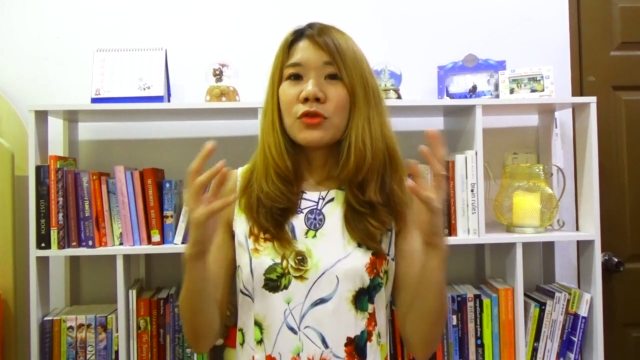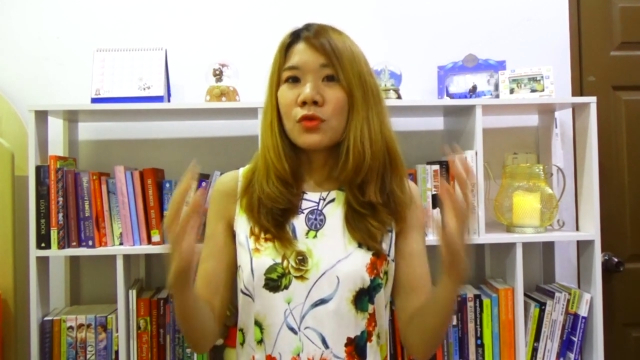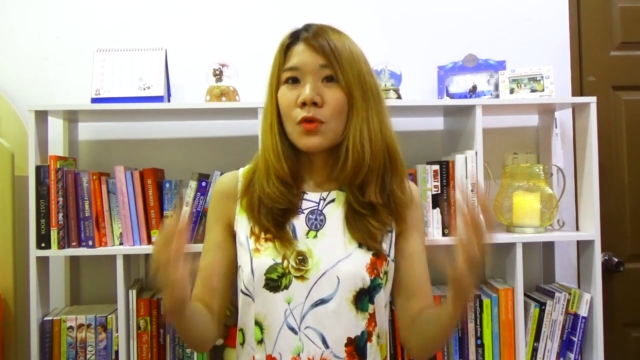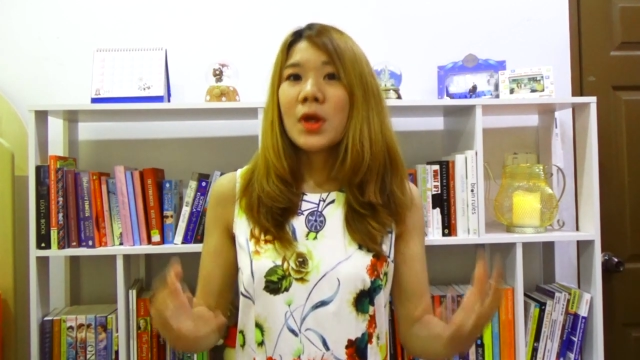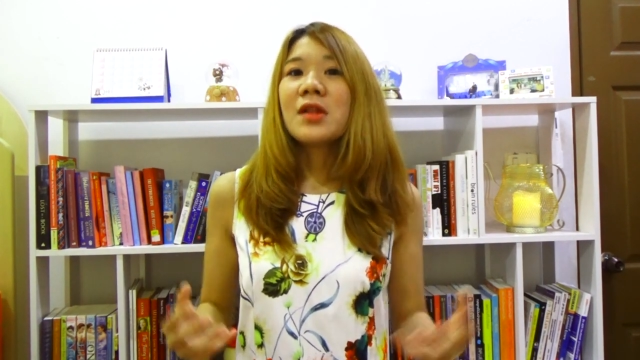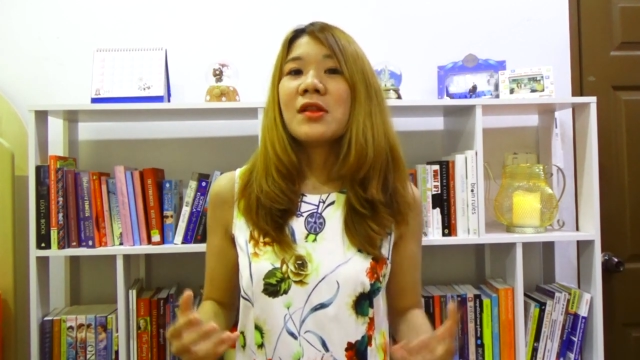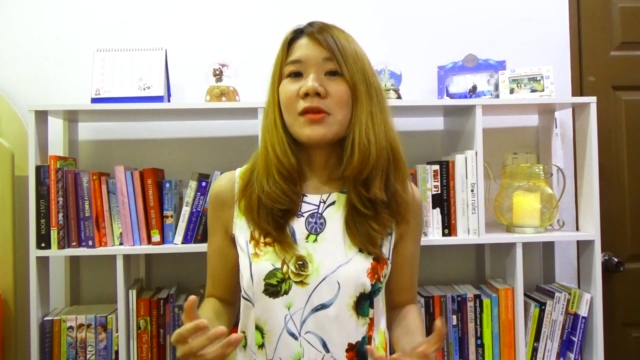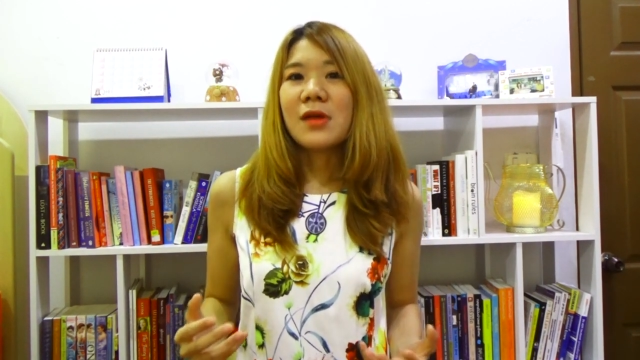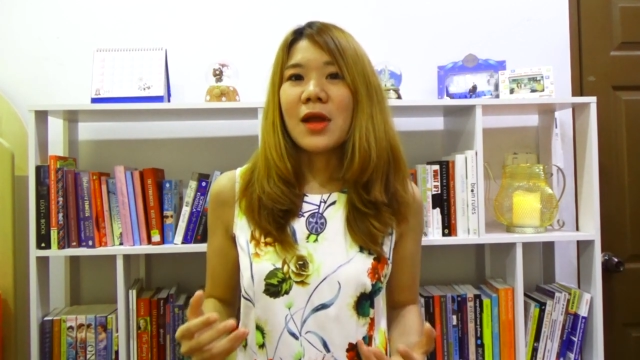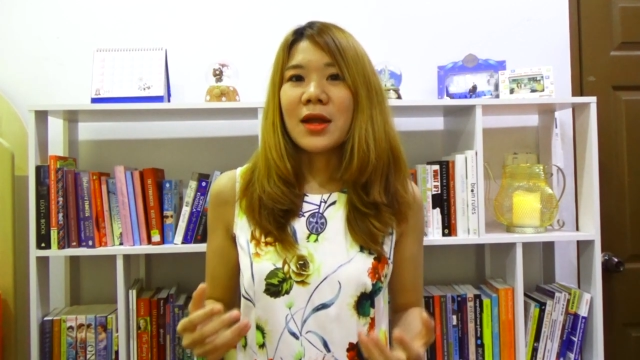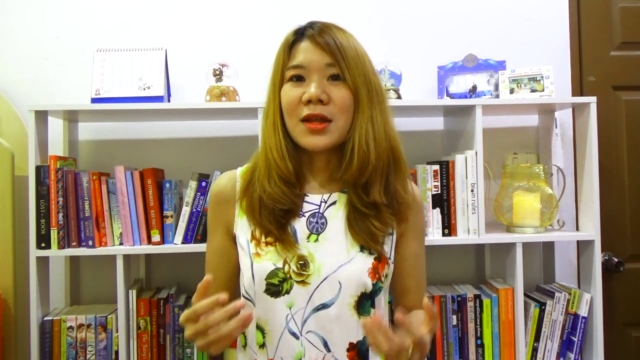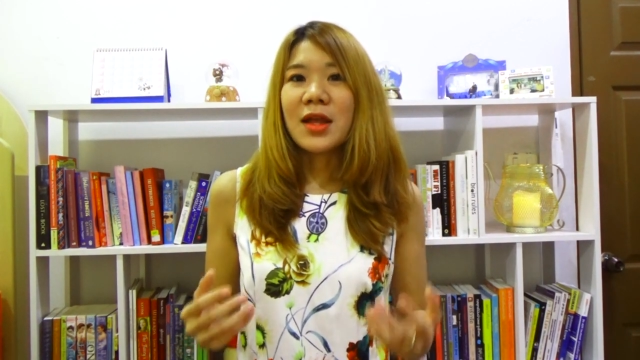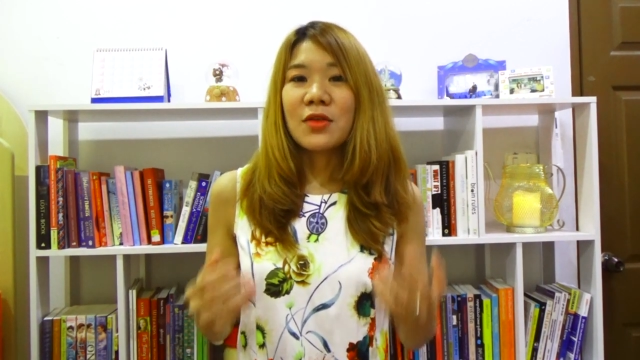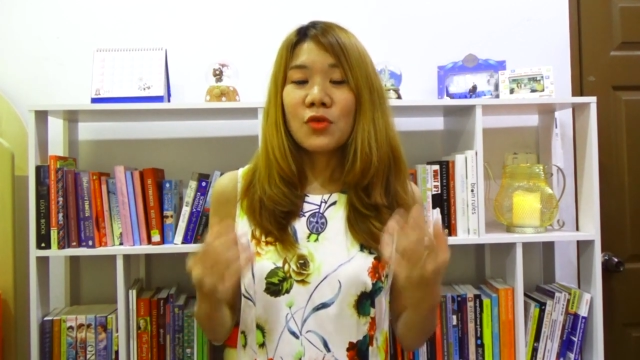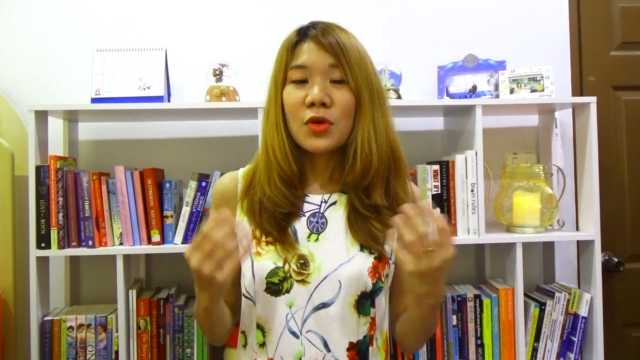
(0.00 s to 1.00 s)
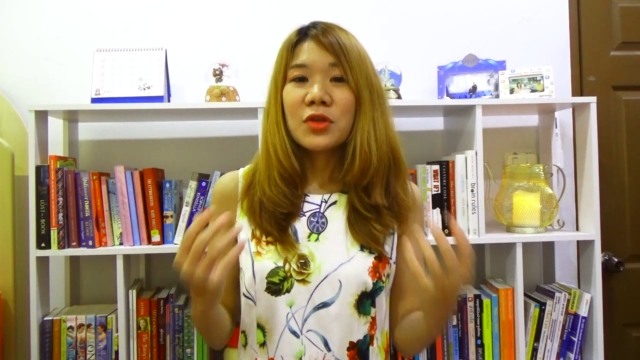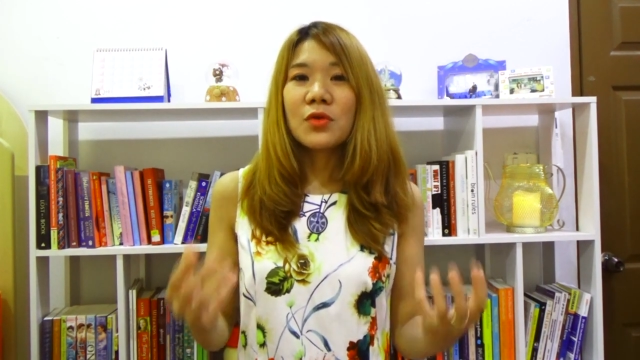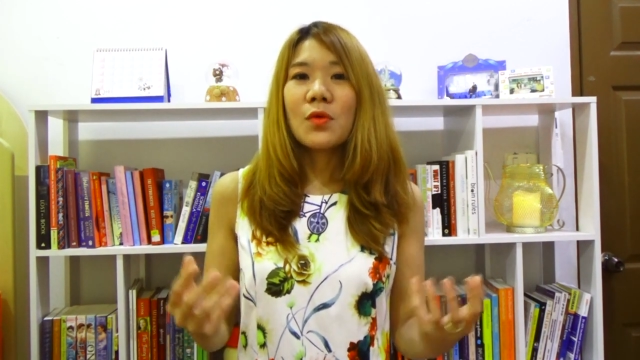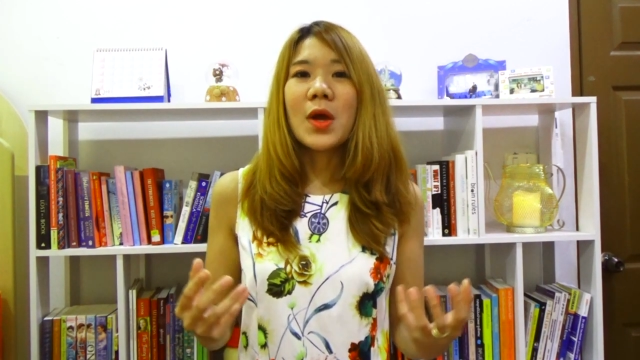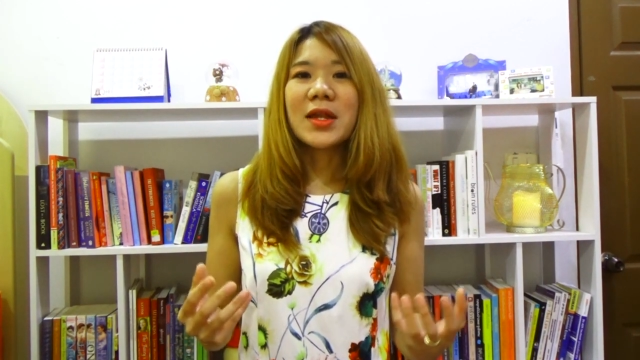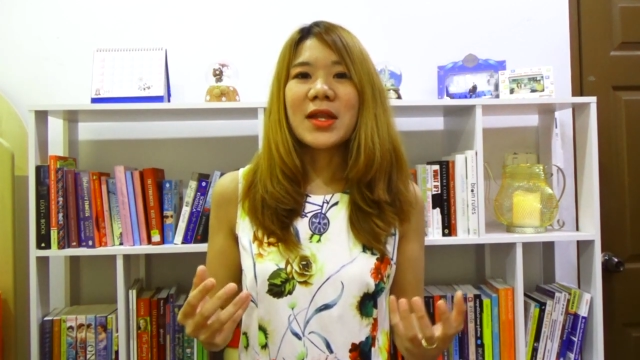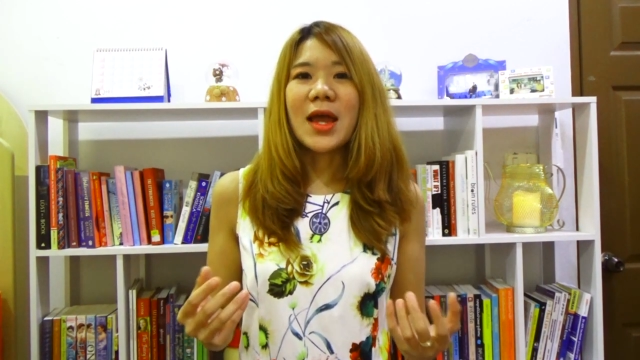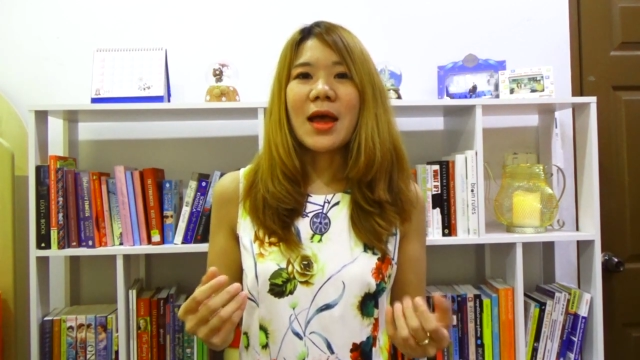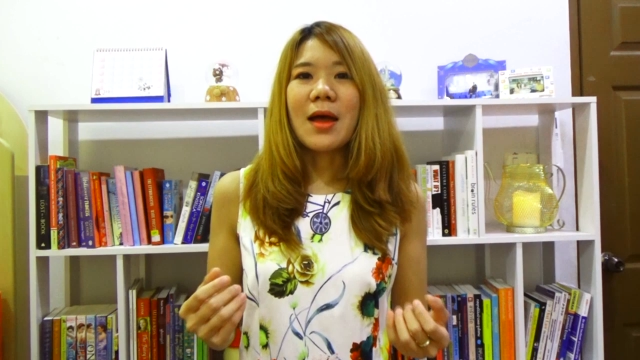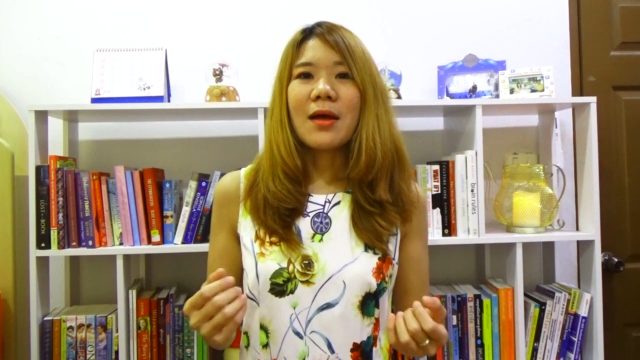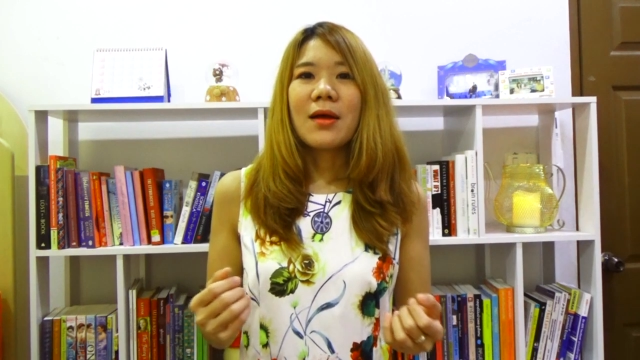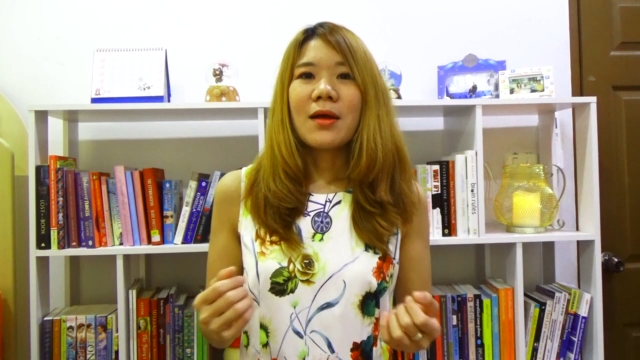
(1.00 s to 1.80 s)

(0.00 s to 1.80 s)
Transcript: ช่วยเหลือเนี่ยช่วยด้วยเนี่ย